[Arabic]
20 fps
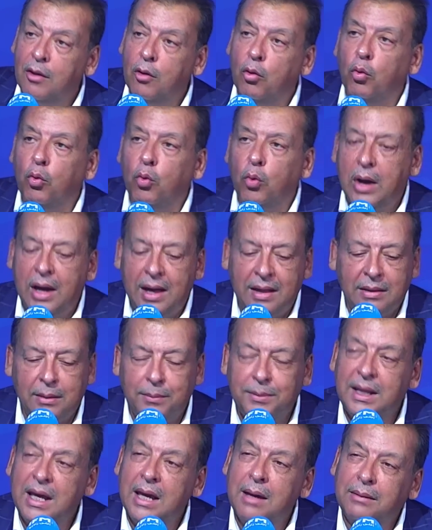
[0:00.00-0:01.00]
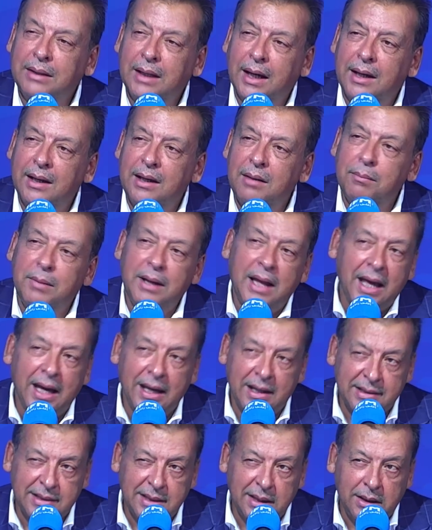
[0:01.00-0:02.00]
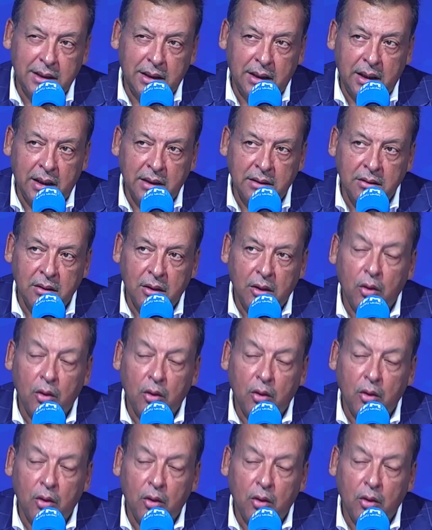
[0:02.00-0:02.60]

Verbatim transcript: وهذا بدا تقريبا من اخر الستينات